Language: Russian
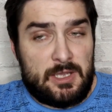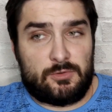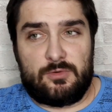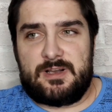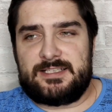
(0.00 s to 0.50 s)

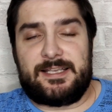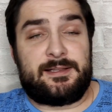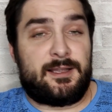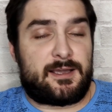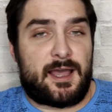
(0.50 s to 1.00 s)
Ну,
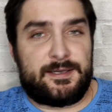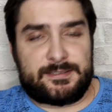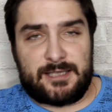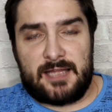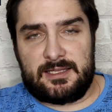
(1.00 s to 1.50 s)
касательно
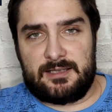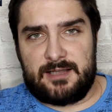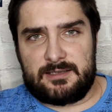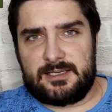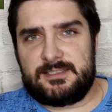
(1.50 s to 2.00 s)
Кайрата,
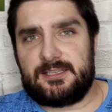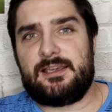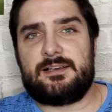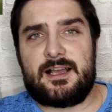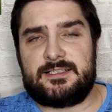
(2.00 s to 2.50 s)
как
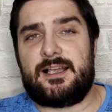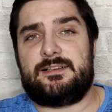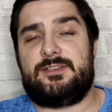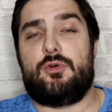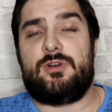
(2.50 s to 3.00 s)
раз-таки
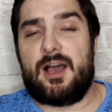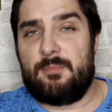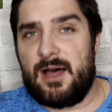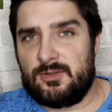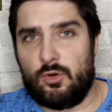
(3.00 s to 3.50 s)
казахскую
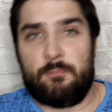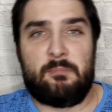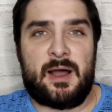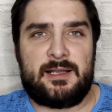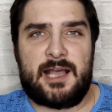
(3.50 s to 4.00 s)
команду
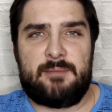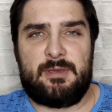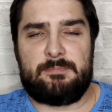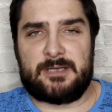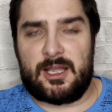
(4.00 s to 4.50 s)

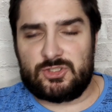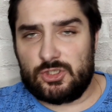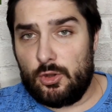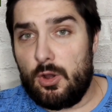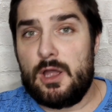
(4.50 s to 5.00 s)
Макаби
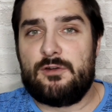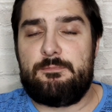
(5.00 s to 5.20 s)
прошло